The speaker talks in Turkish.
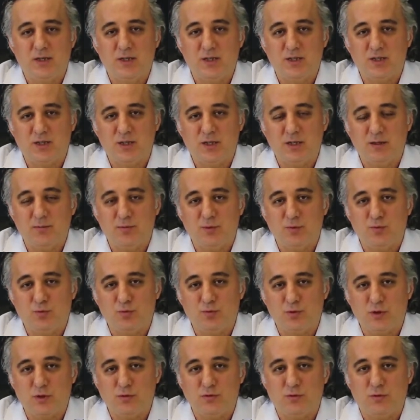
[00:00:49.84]
kişiye bir
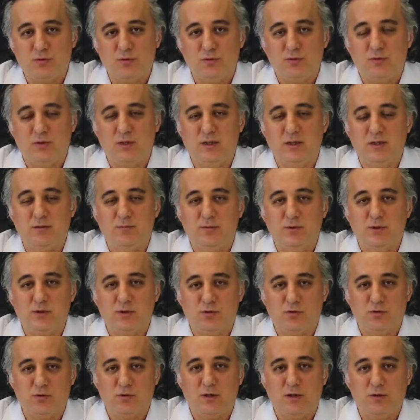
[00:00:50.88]
ultrason dediğimiz
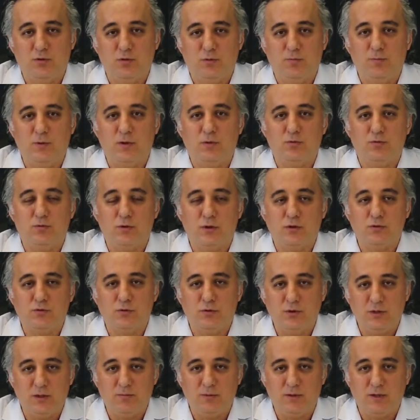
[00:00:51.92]
skrotal doppler
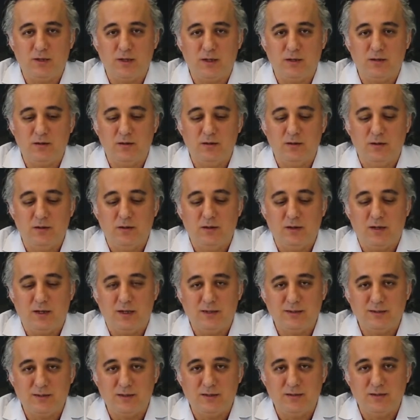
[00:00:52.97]
ultrason yapılarak
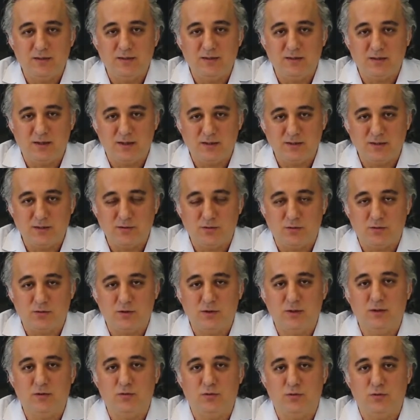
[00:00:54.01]
hastalığın tanısı
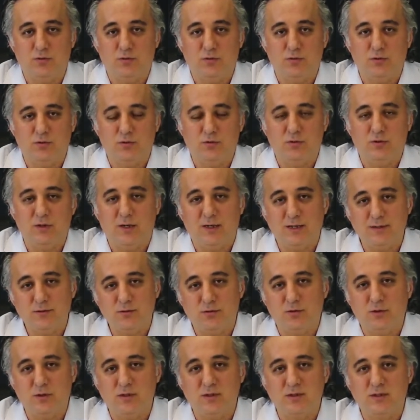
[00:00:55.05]
ortaya konulur. Daha
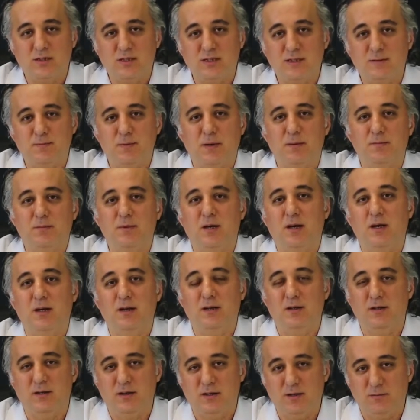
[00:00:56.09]
sonrasında sperm
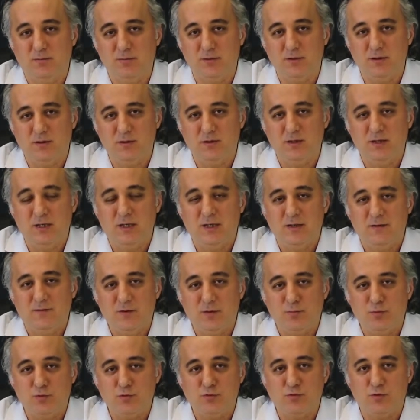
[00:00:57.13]
tahlilleri yapılır
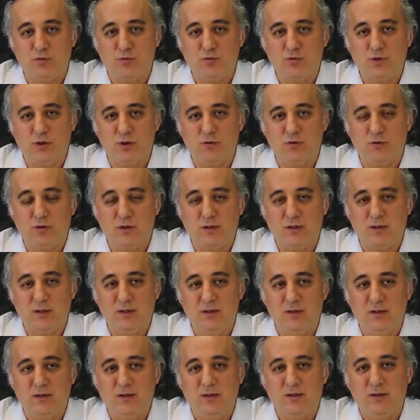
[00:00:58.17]
ve bu sonuca göre de
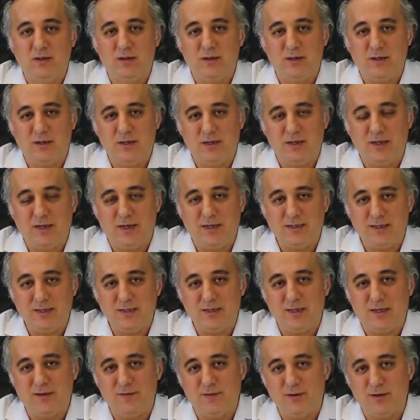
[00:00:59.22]
e, eğer
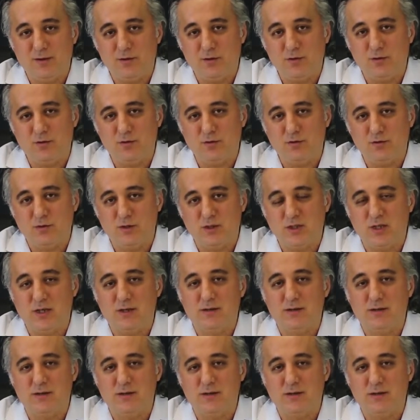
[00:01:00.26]
tedavi gerekiyorsa